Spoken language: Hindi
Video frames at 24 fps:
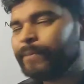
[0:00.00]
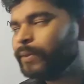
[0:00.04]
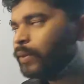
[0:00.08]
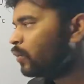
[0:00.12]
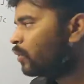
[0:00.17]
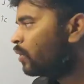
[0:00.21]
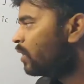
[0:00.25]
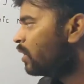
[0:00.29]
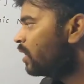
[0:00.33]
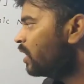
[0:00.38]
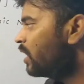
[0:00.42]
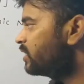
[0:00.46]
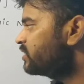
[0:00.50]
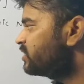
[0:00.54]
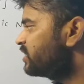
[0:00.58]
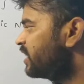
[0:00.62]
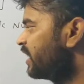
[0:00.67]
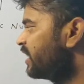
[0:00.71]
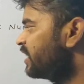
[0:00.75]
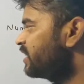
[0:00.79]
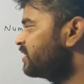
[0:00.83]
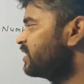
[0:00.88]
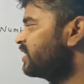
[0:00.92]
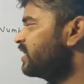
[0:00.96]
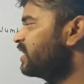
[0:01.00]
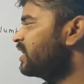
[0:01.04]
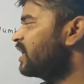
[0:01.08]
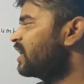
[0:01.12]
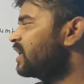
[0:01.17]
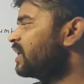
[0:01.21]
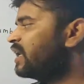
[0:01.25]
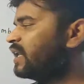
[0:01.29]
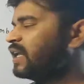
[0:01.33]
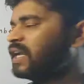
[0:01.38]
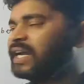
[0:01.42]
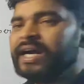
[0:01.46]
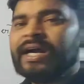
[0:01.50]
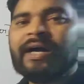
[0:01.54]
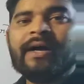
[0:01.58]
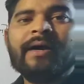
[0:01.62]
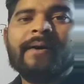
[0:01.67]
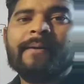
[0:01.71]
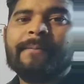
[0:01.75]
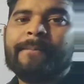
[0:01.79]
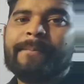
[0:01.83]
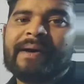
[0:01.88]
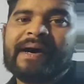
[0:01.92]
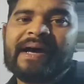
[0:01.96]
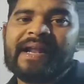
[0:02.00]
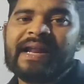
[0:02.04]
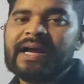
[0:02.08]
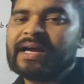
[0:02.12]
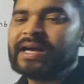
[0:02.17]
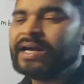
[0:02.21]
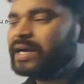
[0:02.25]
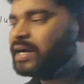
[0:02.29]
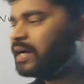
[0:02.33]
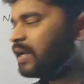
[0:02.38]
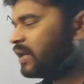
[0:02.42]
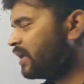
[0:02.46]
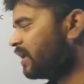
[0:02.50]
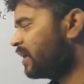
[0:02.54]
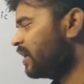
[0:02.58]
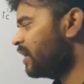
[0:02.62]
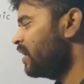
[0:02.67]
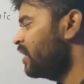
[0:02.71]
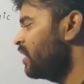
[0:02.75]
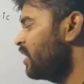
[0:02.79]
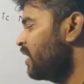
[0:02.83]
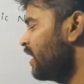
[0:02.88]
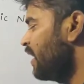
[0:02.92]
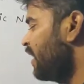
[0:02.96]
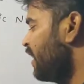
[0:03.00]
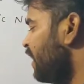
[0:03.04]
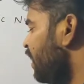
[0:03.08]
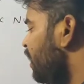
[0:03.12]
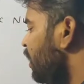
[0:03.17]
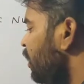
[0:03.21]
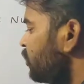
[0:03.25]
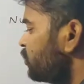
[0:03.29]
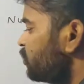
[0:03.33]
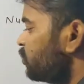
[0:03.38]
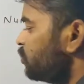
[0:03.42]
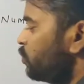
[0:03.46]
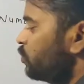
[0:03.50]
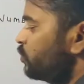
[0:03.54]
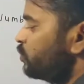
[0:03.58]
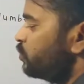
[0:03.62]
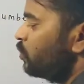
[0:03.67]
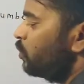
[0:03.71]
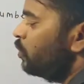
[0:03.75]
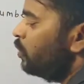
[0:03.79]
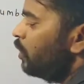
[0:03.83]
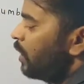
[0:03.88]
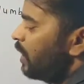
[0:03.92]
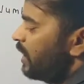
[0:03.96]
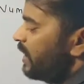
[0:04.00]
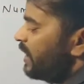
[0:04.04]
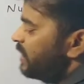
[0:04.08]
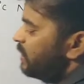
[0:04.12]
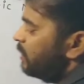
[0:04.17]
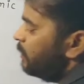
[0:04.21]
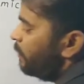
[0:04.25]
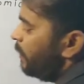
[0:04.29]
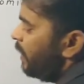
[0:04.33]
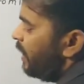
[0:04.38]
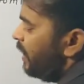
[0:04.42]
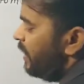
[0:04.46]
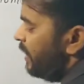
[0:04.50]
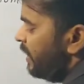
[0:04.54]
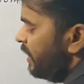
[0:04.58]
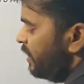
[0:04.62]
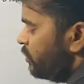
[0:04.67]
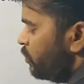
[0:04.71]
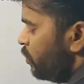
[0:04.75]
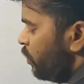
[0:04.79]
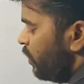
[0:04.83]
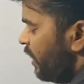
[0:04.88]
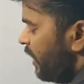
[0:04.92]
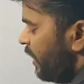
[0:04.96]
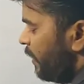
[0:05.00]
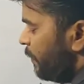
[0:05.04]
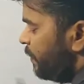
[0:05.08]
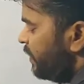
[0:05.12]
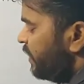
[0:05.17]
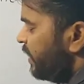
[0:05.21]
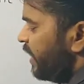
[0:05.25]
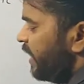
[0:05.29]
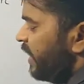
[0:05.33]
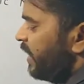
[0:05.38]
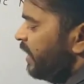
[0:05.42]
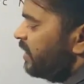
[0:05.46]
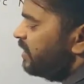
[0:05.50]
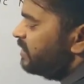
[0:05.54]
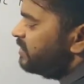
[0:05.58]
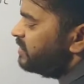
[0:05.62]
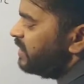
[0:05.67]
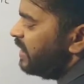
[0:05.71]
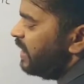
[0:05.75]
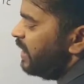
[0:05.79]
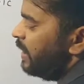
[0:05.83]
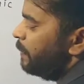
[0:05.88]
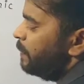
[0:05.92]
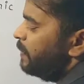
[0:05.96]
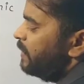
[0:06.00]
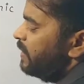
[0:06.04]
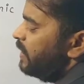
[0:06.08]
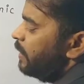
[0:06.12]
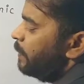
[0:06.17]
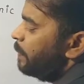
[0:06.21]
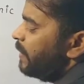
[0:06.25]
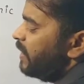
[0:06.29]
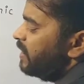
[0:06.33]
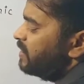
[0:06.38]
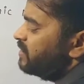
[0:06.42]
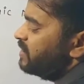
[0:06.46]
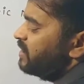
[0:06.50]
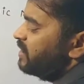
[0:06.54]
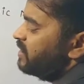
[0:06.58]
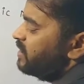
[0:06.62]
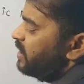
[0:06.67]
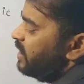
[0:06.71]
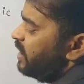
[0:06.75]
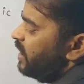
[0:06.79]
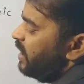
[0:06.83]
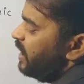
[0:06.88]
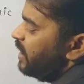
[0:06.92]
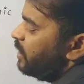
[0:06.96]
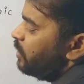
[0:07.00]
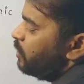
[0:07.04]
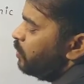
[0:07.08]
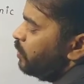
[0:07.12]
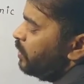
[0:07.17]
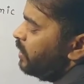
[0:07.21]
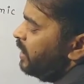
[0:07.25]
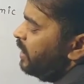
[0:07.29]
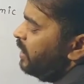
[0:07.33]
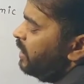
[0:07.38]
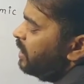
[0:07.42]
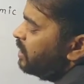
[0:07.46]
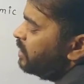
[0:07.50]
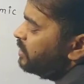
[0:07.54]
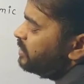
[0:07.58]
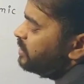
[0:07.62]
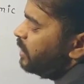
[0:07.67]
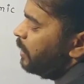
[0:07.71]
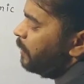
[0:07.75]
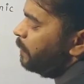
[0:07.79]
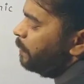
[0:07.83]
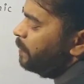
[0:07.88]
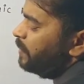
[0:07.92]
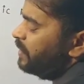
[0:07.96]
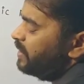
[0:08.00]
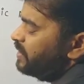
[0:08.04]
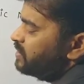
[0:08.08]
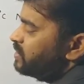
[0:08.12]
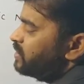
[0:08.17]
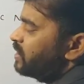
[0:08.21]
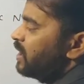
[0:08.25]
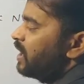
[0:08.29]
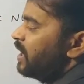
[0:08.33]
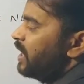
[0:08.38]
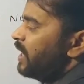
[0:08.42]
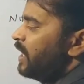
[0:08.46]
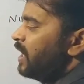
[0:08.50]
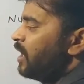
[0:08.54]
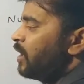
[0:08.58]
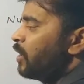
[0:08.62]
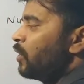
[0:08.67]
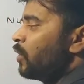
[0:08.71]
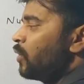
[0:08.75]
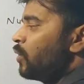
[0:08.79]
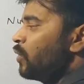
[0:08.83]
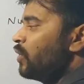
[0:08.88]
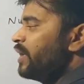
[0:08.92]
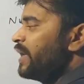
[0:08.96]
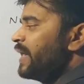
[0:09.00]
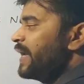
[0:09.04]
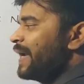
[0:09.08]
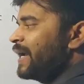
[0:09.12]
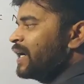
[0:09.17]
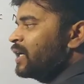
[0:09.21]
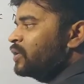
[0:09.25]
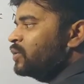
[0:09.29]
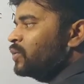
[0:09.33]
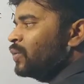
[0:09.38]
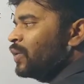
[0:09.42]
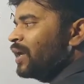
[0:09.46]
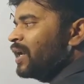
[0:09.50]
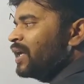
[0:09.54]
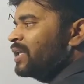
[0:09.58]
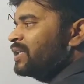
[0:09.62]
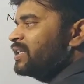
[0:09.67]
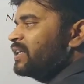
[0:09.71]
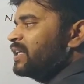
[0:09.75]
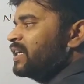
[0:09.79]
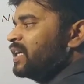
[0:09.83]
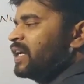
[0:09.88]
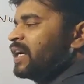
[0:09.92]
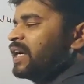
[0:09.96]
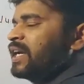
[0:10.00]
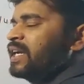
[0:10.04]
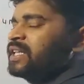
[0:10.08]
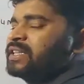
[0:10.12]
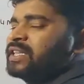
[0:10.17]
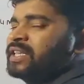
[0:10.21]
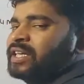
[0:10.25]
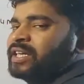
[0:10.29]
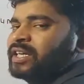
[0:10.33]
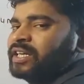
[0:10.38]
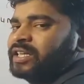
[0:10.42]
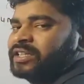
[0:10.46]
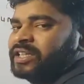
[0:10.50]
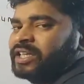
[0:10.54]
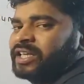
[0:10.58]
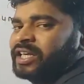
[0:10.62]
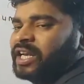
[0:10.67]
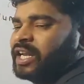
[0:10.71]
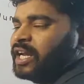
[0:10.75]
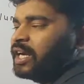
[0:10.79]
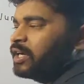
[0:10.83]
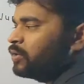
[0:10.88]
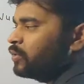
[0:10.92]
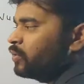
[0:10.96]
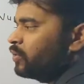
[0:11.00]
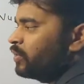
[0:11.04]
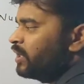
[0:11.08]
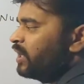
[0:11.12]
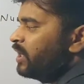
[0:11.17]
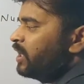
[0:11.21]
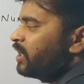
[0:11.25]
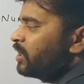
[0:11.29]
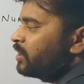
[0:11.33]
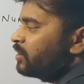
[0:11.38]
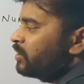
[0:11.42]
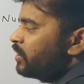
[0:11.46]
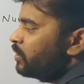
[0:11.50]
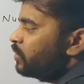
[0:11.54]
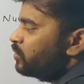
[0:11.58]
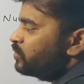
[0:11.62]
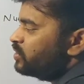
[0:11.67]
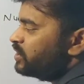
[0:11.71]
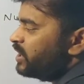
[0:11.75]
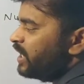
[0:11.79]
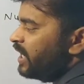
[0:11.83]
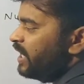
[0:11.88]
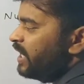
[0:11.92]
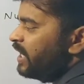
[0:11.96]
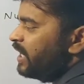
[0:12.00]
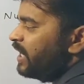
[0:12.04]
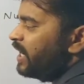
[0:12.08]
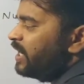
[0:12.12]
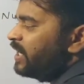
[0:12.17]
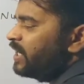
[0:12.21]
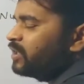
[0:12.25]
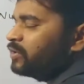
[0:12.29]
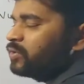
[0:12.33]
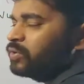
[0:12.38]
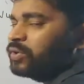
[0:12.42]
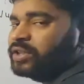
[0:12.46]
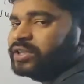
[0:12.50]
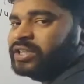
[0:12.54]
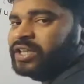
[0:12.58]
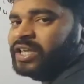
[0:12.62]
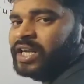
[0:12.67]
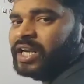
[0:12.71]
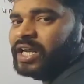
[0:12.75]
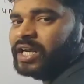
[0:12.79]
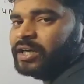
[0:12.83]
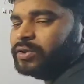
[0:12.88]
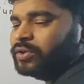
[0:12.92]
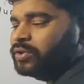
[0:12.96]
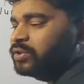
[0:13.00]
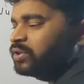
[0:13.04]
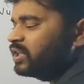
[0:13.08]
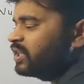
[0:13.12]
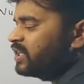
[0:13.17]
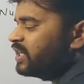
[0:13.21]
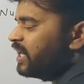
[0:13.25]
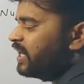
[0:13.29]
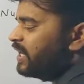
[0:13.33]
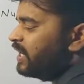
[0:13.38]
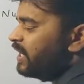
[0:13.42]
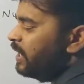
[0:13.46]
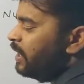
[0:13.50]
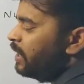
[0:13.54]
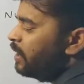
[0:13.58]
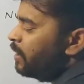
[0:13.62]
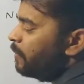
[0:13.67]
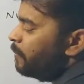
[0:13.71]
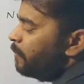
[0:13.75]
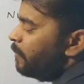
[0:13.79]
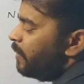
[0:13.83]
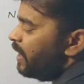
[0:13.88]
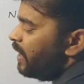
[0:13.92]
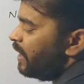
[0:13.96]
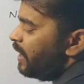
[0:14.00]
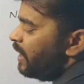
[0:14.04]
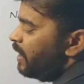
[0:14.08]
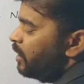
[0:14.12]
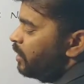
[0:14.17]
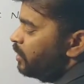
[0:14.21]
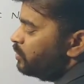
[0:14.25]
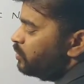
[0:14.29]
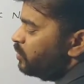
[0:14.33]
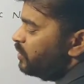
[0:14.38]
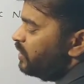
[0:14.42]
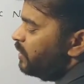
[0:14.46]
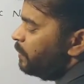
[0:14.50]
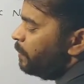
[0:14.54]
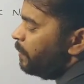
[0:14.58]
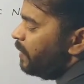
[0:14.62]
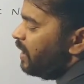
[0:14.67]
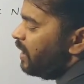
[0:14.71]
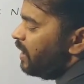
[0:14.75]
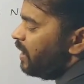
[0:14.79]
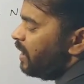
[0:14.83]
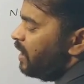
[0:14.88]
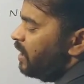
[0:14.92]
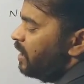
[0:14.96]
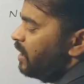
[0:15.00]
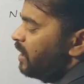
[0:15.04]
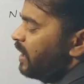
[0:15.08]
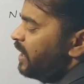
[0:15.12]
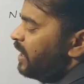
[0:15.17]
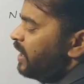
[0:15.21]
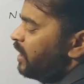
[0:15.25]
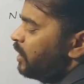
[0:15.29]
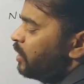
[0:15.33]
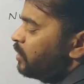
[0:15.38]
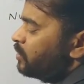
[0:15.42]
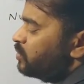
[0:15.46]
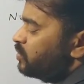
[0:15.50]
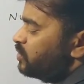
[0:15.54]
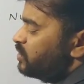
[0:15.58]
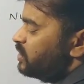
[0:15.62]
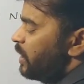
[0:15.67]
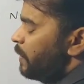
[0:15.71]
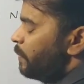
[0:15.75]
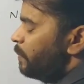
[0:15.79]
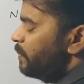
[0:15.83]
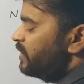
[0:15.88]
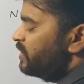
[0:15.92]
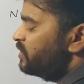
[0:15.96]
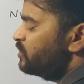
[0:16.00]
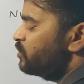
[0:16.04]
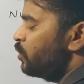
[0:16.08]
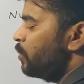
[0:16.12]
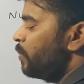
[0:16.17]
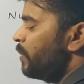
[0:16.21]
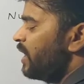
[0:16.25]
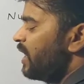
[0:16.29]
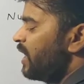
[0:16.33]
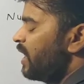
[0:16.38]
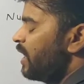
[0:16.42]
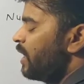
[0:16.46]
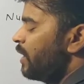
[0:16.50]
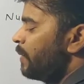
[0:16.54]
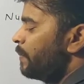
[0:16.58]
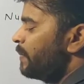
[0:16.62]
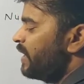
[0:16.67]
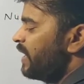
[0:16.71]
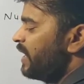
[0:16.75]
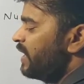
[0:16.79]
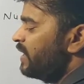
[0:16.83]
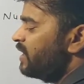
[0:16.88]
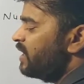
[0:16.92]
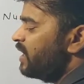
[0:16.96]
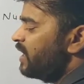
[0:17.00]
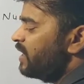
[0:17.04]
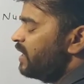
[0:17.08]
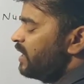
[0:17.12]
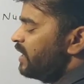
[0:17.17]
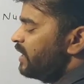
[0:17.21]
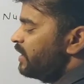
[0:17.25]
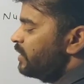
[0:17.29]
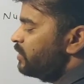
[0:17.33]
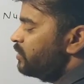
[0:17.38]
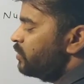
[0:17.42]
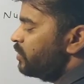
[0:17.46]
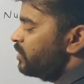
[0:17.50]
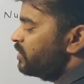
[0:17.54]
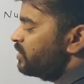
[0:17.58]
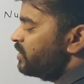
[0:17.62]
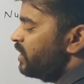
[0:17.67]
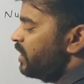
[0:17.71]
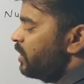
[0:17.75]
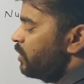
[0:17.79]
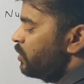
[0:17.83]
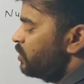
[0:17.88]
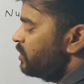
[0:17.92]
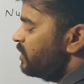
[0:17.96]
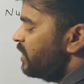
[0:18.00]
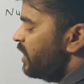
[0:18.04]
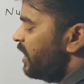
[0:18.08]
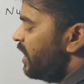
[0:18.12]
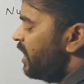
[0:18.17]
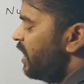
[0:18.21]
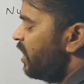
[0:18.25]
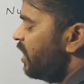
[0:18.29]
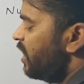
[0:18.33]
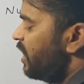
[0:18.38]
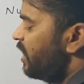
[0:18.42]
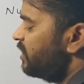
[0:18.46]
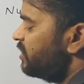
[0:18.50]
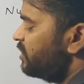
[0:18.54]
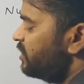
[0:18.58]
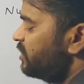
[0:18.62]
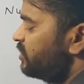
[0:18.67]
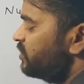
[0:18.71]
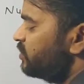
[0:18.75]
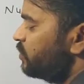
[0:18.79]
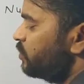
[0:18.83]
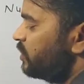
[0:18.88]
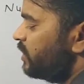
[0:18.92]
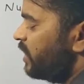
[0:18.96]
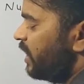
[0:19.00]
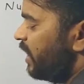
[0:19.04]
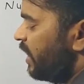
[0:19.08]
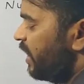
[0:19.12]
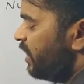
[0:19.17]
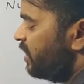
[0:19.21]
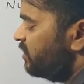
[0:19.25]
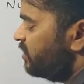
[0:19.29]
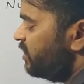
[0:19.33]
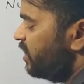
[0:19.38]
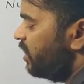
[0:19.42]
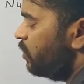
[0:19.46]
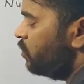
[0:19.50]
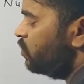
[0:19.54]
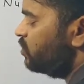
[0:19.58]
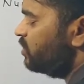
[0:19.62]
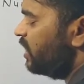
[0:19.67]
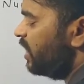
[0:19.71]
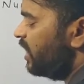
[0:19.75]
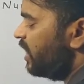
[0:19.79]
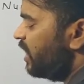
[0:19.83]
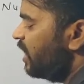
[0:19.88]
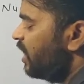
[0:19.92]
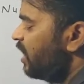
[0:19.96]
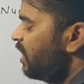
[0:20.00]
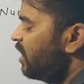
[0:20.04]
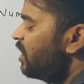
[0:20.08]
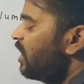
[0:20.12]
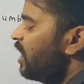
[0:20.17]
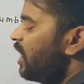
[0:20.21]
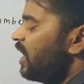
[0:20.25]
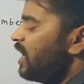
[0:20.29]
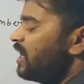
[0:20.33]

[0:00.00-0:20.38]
दो छह कितने का करेगा बारह का करेगा है ना तो दोस्तों यदि मान लें जो एफ e है इस एफ e के पास कितने इलेक्ट्रॉन है छब्बीस है ना और लेगेंड द्वारा दिए गए इतने कितने इलेक्ट्रॉन है देखो छह लेगेंड है तो कितने इलेक्ट्रॉन दिए जाएंगे बारह तो ये बारह है ना तो छब्बीस और बारह हम ऐड कर लेंगे तो कितना हो जाएगा अड़तीस हो जाएगा कितना हो जाएगा